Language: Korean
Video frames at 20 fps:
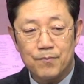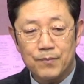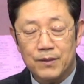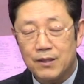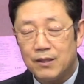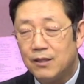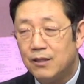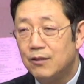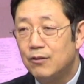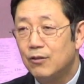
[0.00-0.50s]

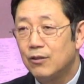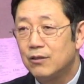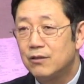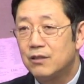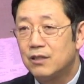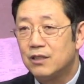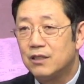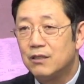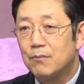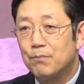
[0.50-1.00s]
일본은
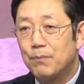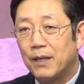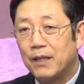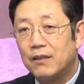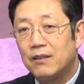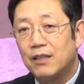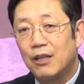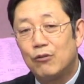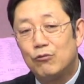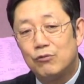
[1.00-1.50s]
지진
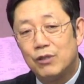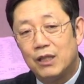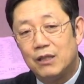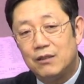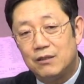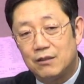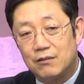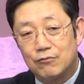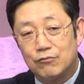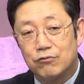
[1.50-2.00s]
판대 위에
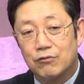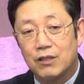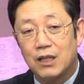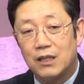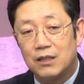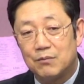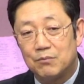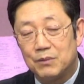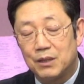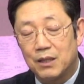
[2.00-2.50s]
있는 국가
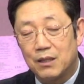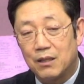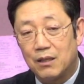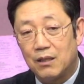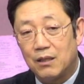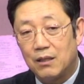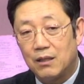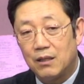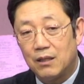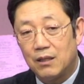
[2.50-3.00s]
아닙니까?
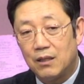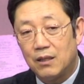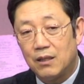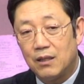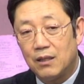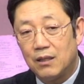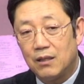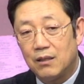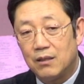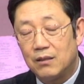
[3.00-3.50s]

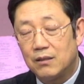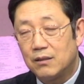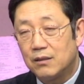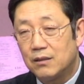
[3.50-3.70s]
어?